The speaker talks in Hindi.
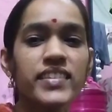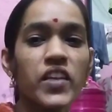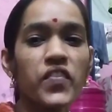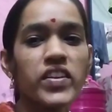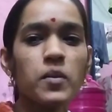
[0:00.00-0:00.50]

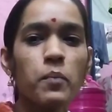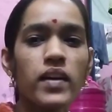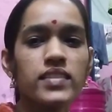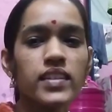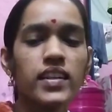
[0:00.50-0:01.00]
चलिए फिर से
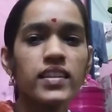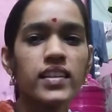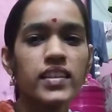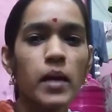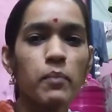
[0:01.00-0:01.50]
पांच सेकंड
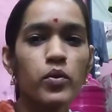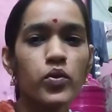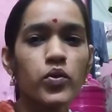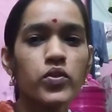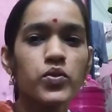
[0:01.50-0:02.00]
देते हैं आप
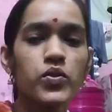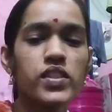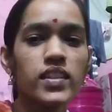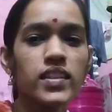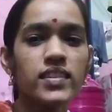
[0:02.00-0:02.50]
लोग को
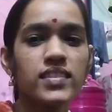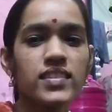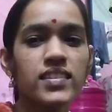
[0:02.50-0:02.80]
सोचिए